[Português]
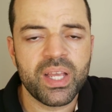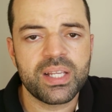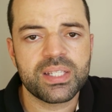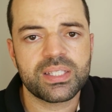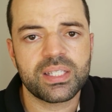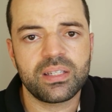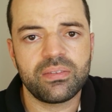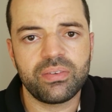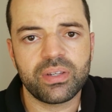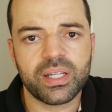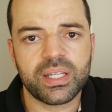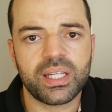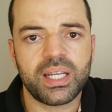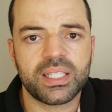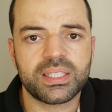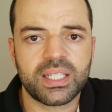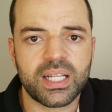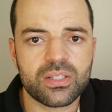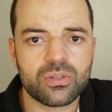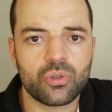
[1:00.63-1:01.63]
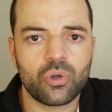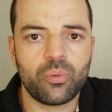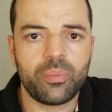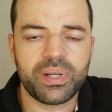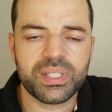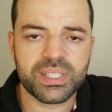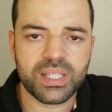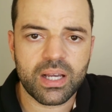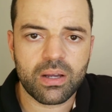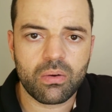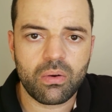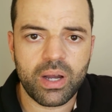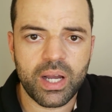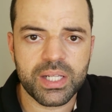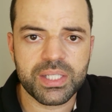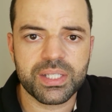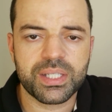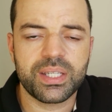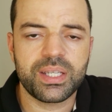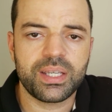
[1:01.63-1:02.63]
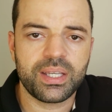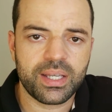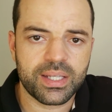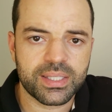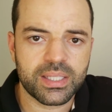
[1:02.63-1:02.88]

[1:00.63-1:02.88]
significa que ele atrasou, mas aguarde que